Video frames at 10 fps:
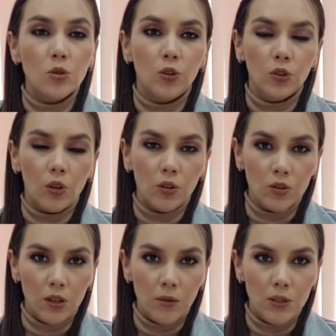con todos
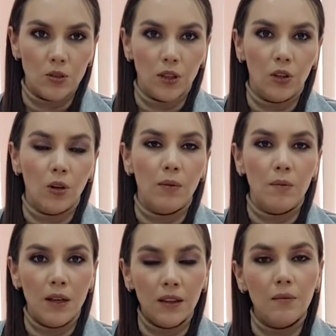los servicios que
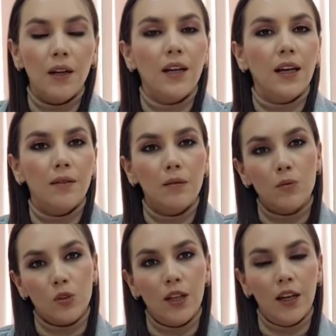normalmente
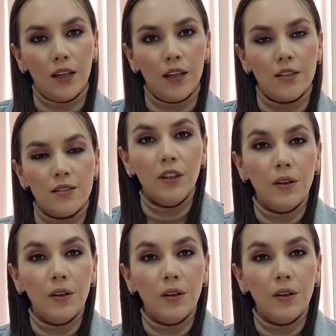manejábamos en la agencia.